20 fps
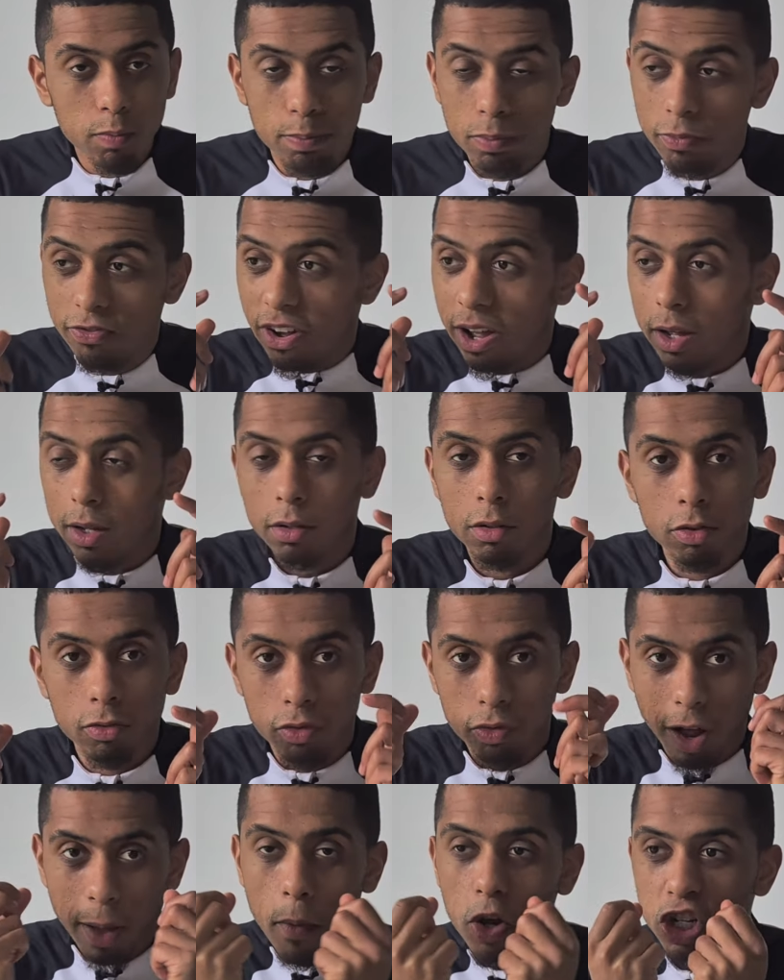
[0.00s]
Enfin,
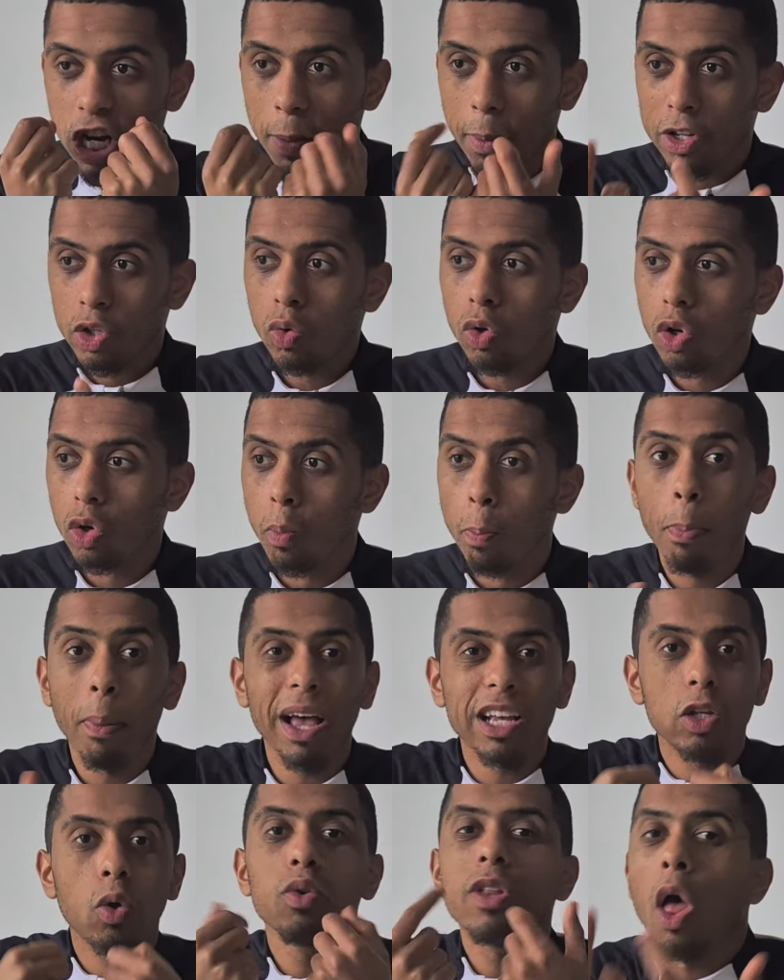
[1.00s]
vraiment, j'ai l'impression que
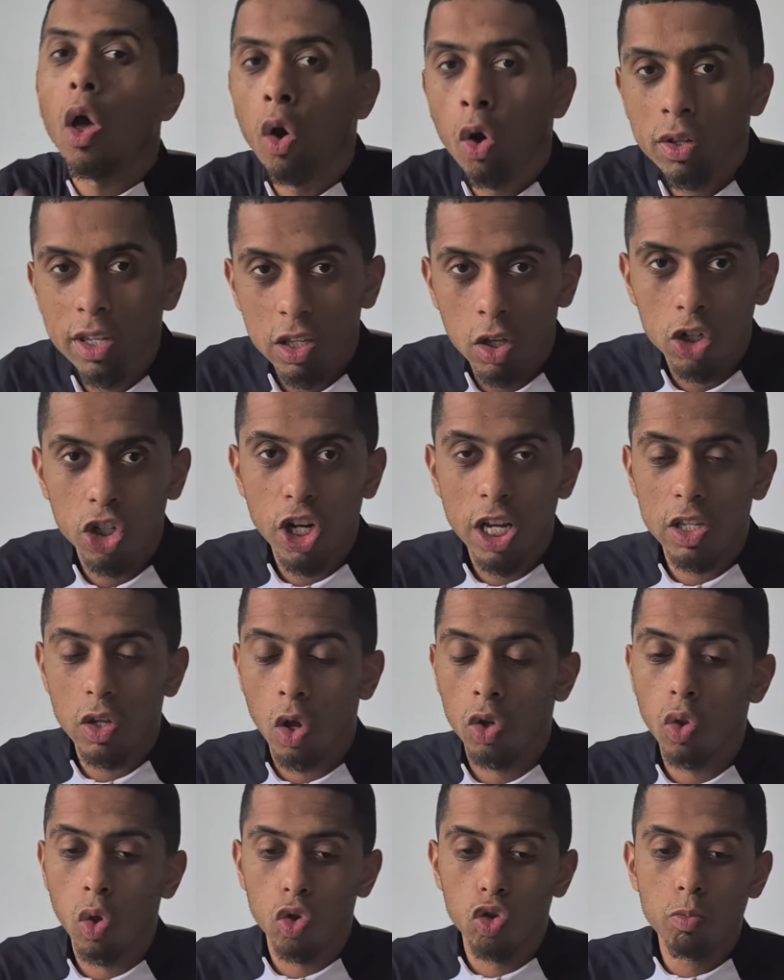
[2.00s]
parce qu'on a recruté Sanchez
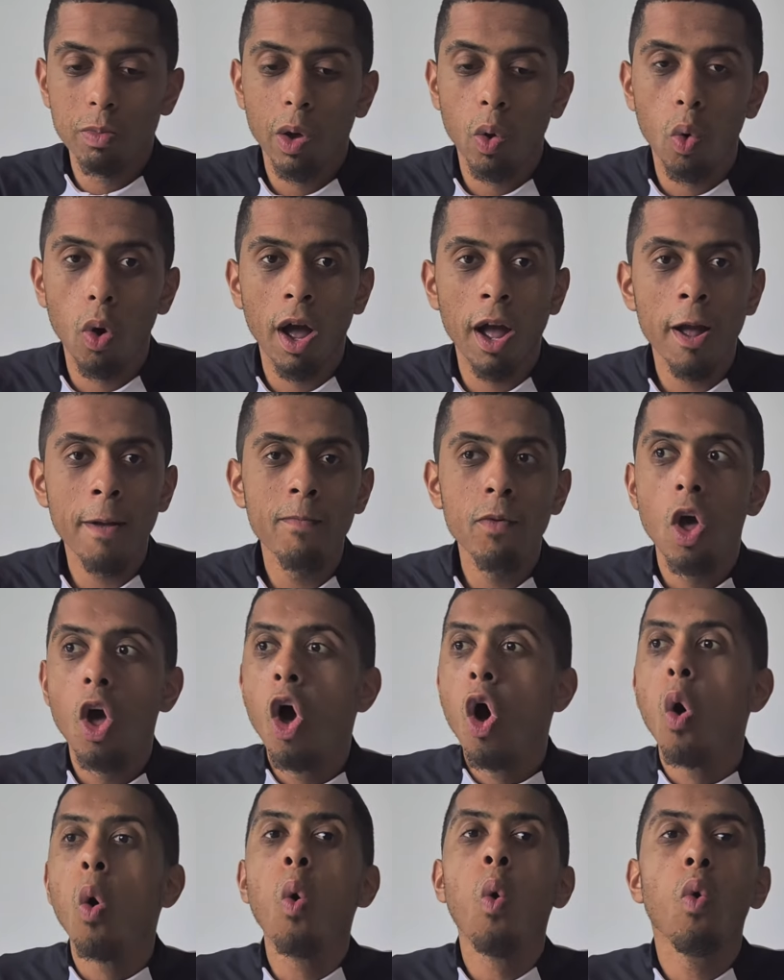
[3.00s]
en tant que numéro 1,
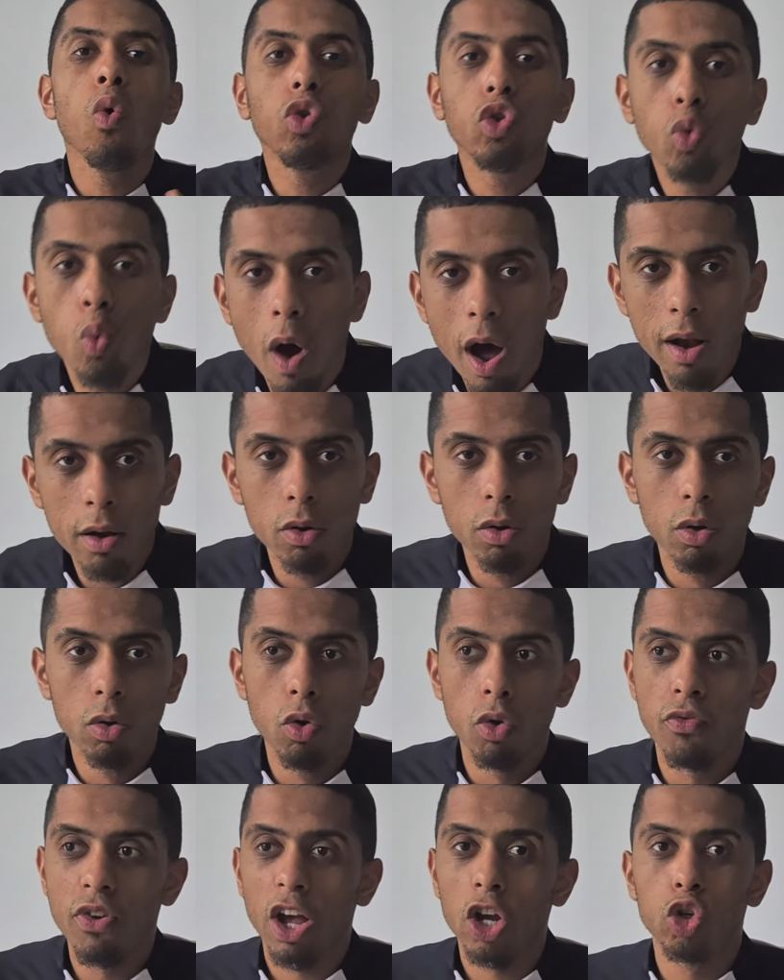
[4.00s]
on doit
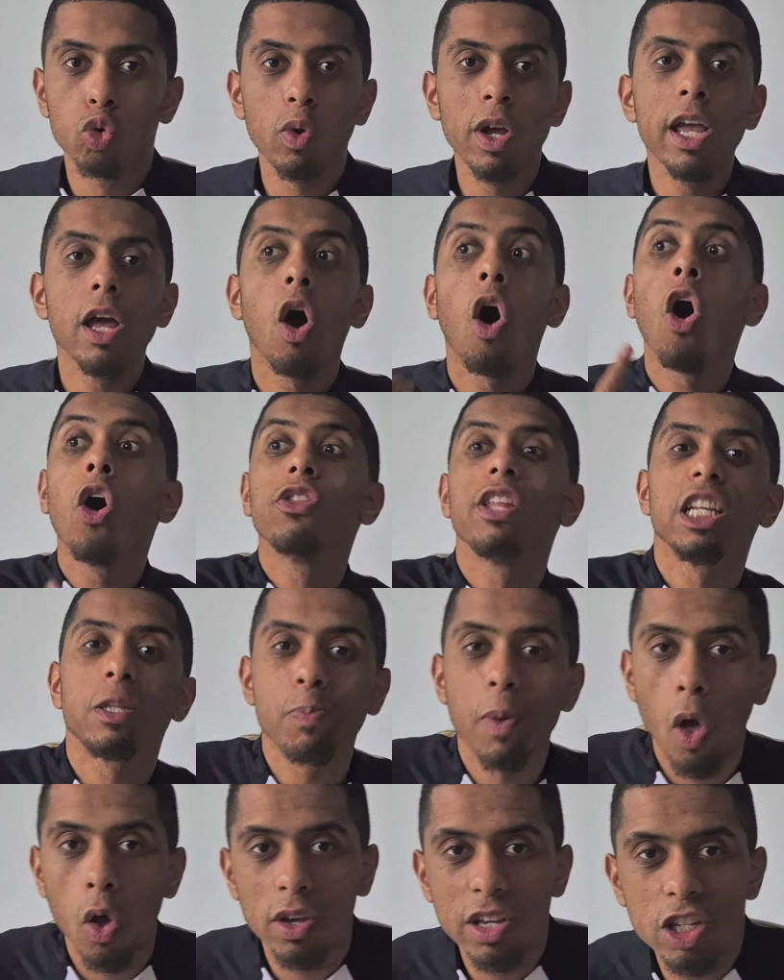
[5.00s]
le, faire jouer en
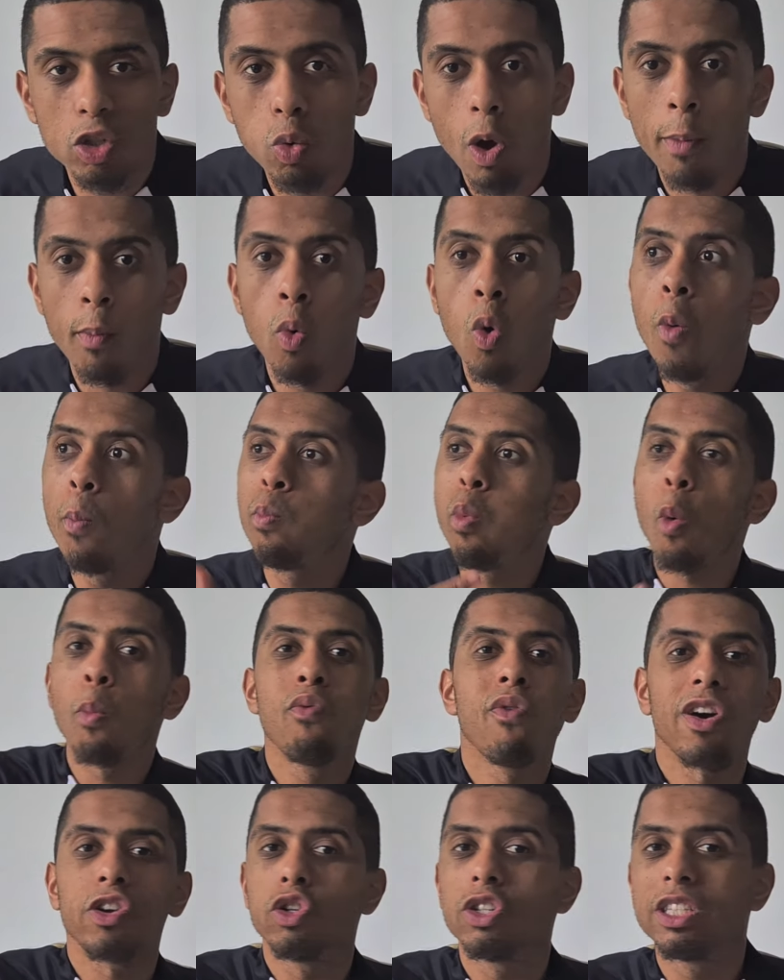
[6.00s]
espérant qu'il soit bon pour
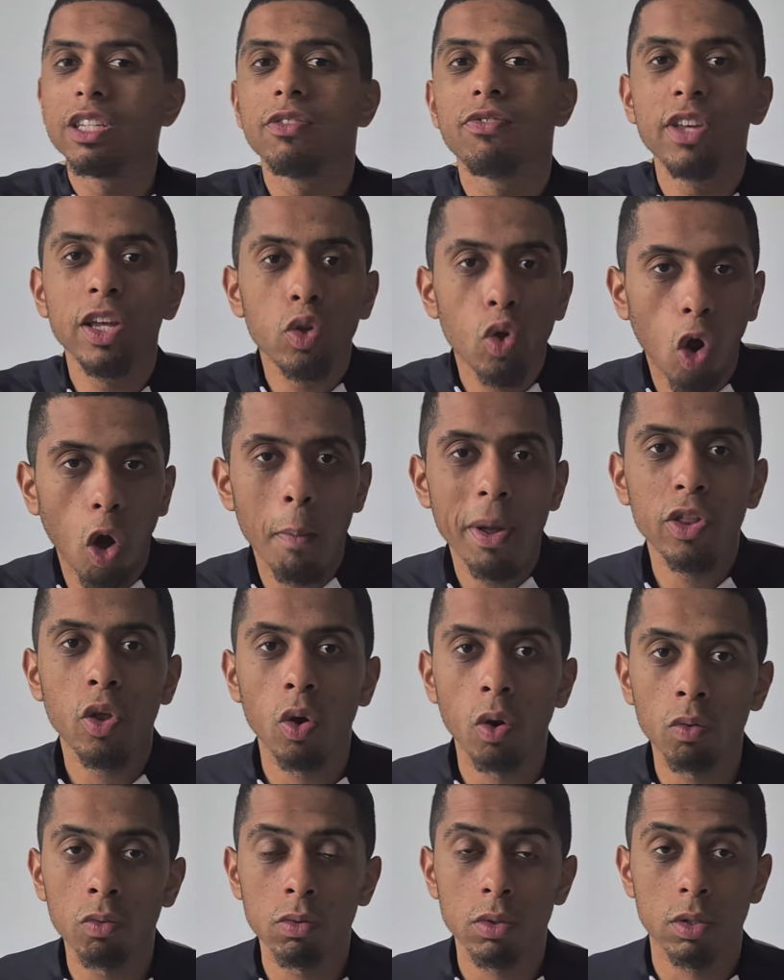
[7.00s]
pouvoir justifier de le remettre dans
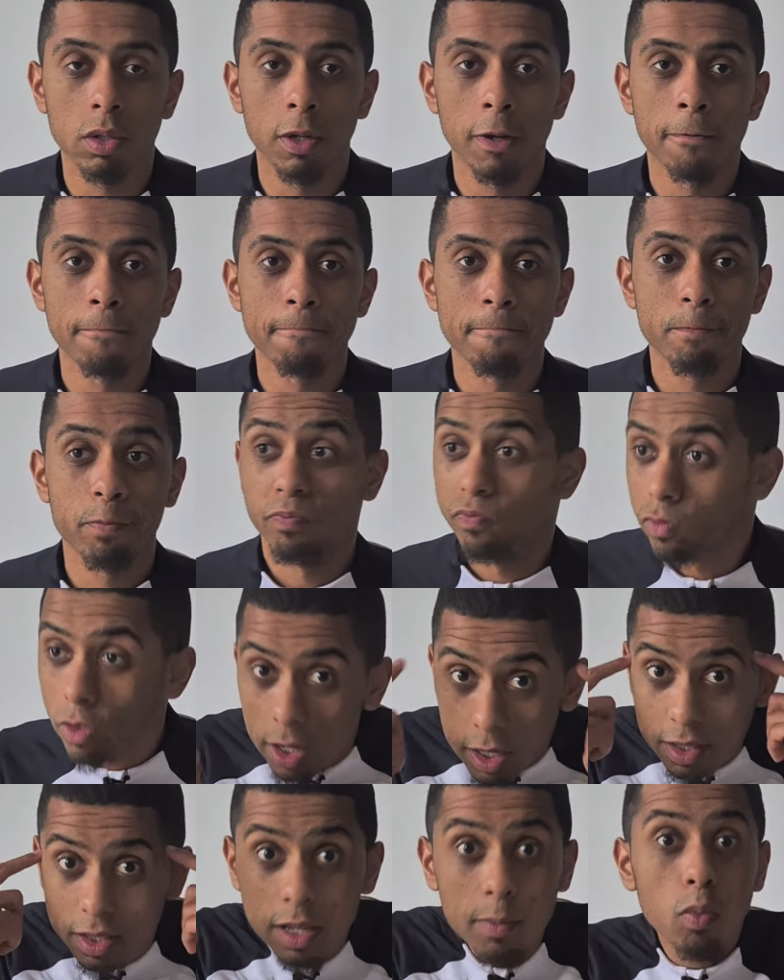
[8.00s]
le 11.
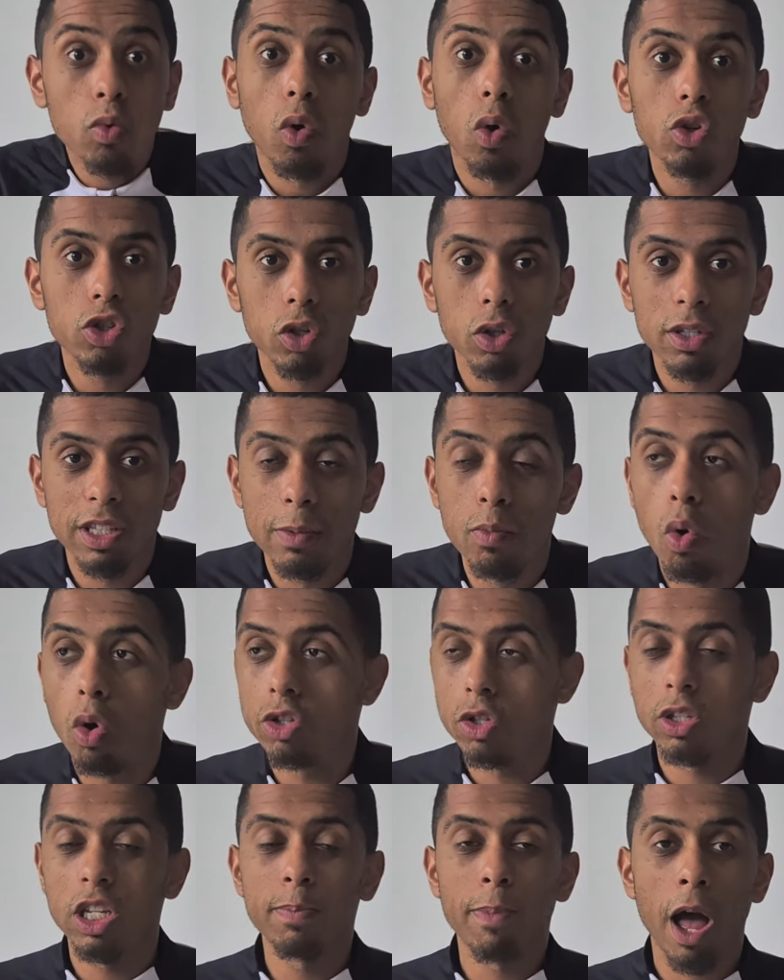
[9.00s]
C'est mon, mon
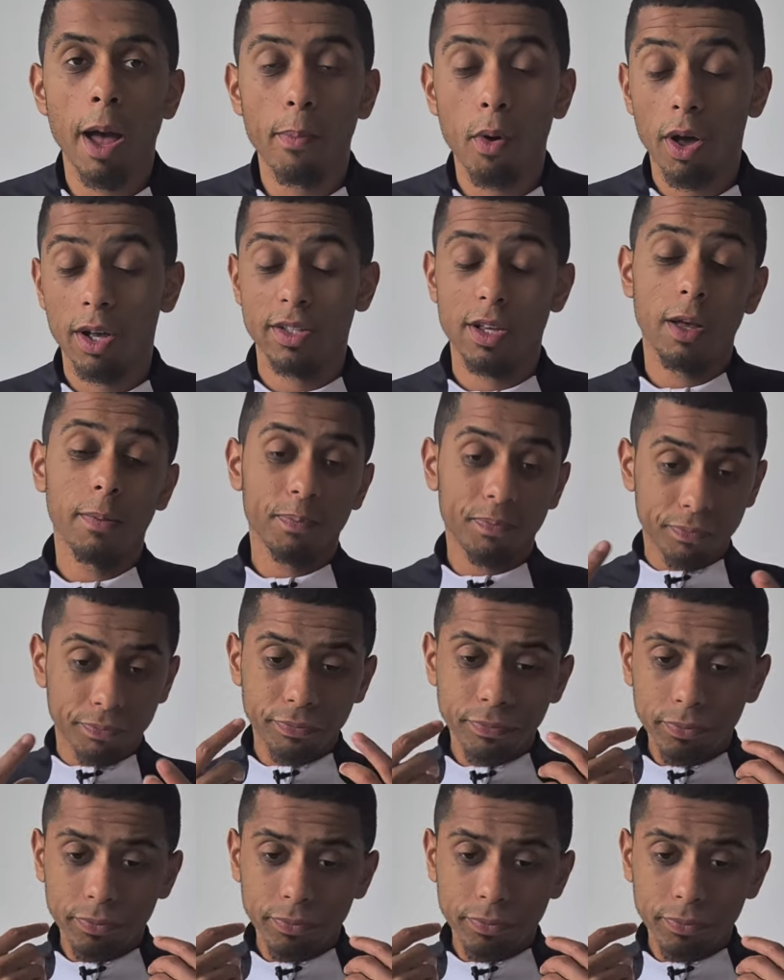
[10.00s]
ressenti par rapport à ça.